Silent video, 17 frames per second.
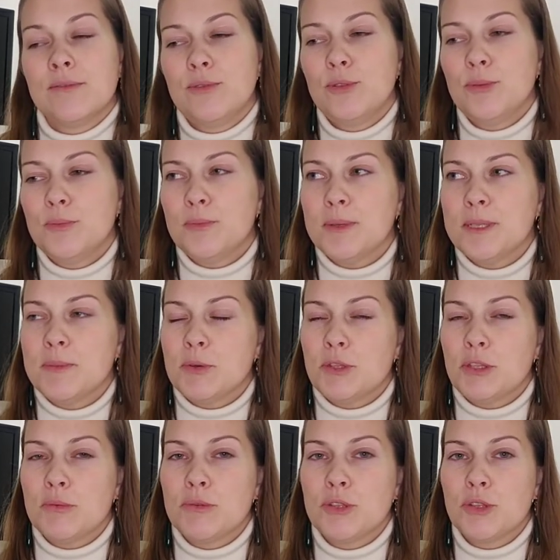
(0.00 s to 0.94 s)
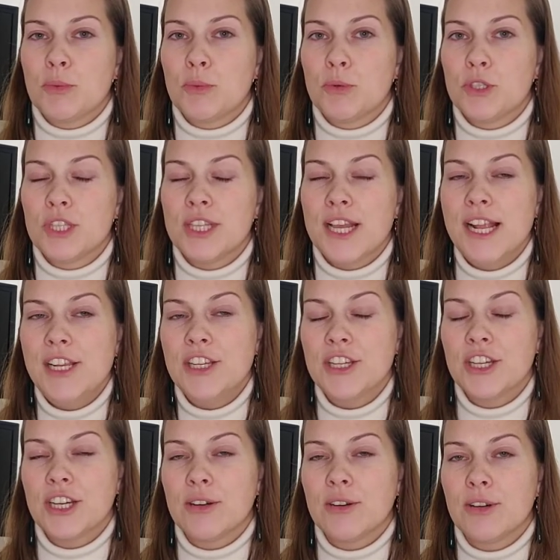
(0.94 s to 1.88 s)
Ну, посмотрим, что будет дальше,
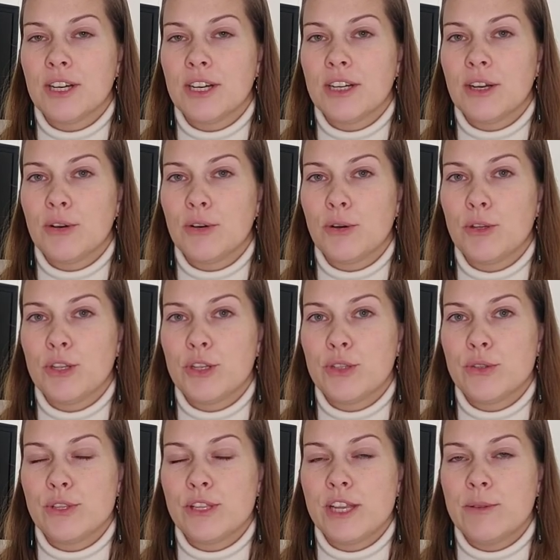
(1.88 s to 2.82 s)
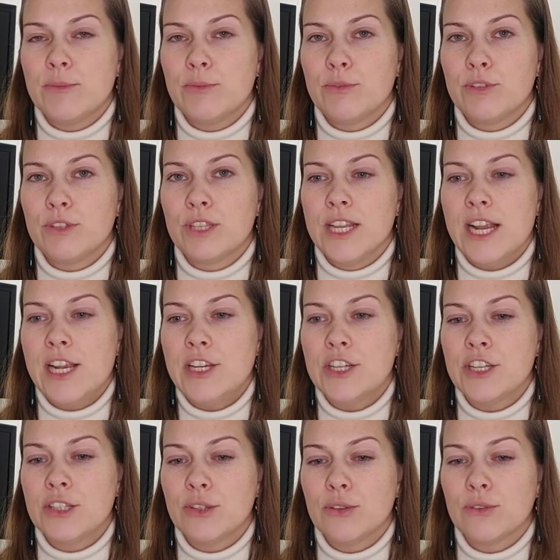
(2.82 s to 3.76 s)
какой, какой результат будет
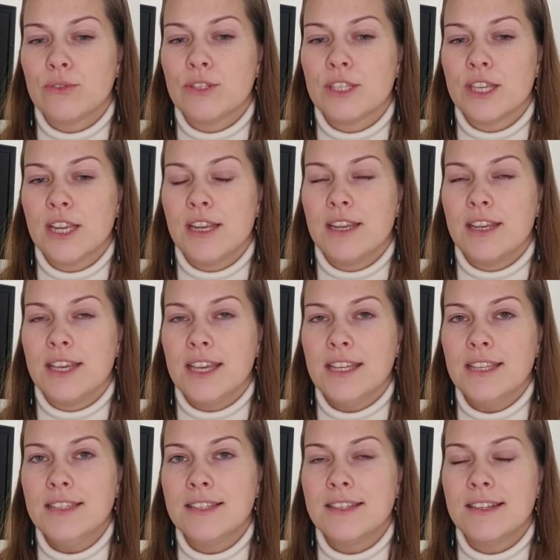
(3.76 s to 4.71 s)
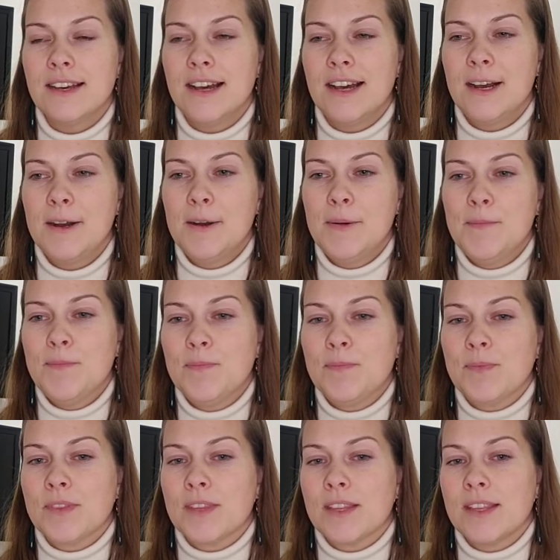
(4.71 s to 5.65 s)
дальше, но цель есть э,
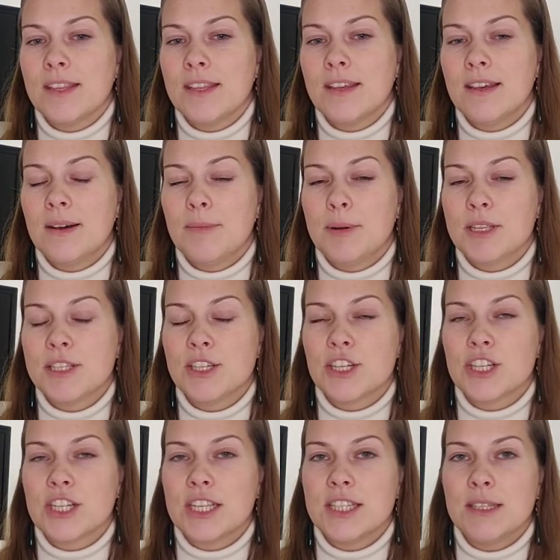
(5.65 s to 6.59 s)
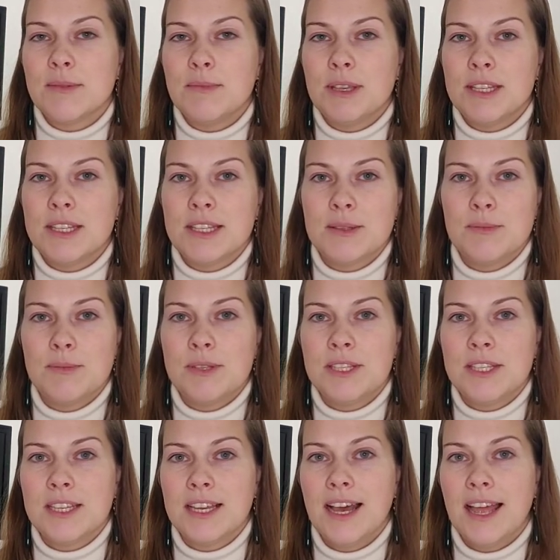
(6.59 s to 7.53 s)
э, продержаться месяц
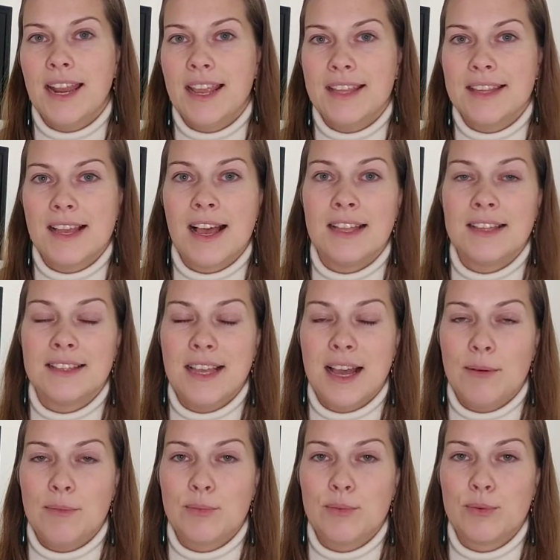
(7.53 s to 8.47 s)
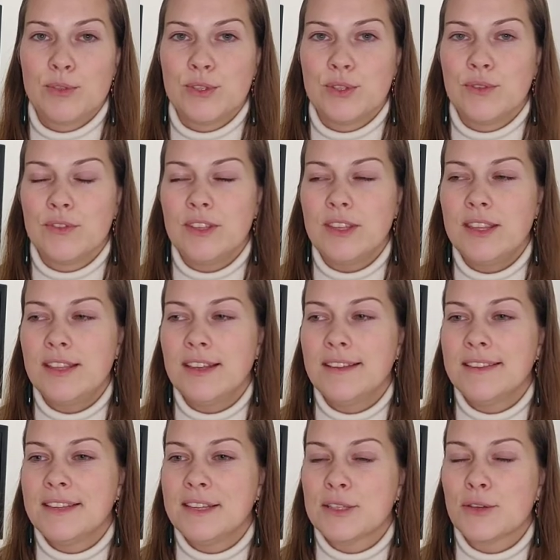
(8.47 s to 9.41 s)
без сигарет, а там будет
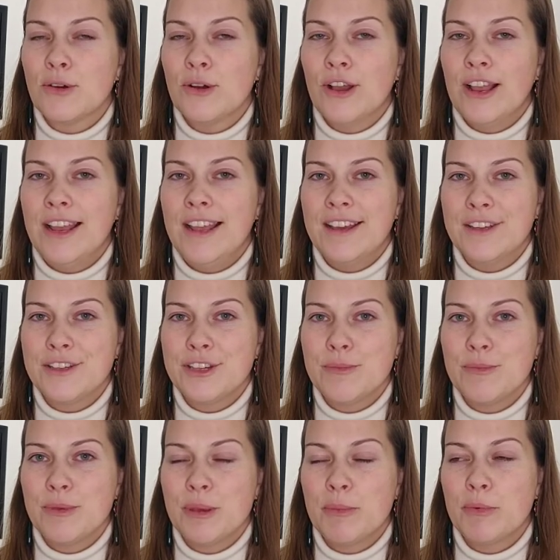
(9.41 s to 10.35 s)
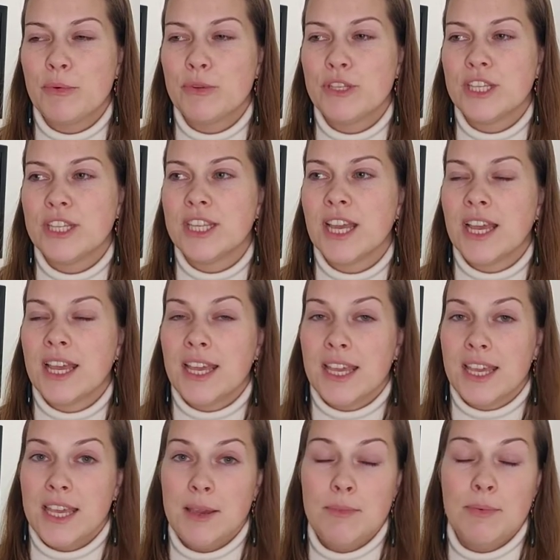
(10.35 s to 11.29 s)
видно, насколько легче мне будет,
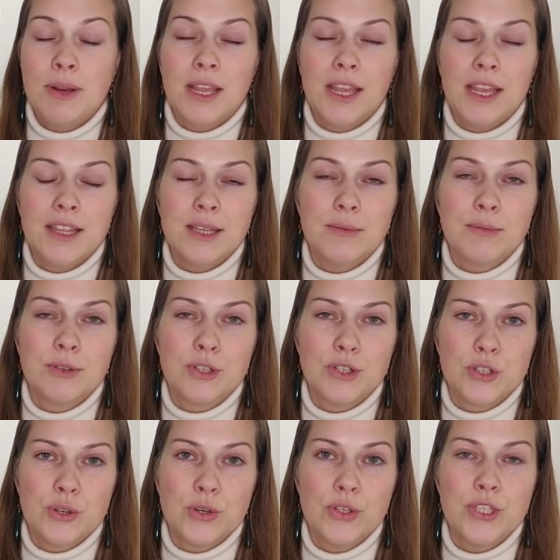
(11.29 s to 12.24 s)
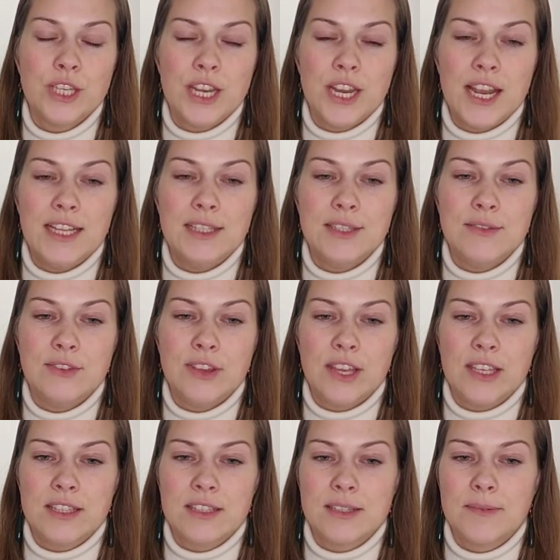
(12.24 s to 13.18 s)
и при этом еще терять
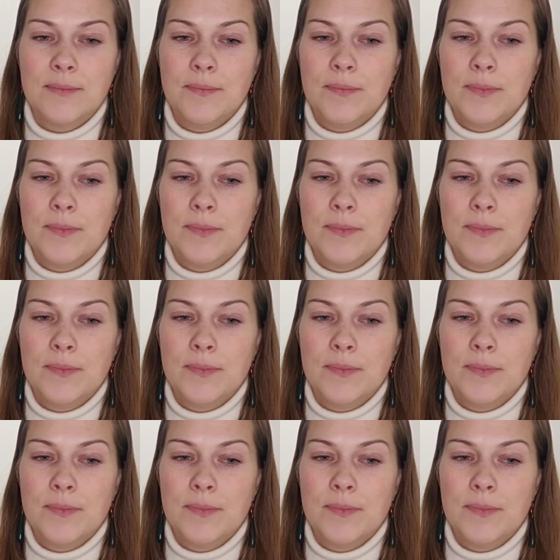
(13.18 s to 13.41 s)
вес.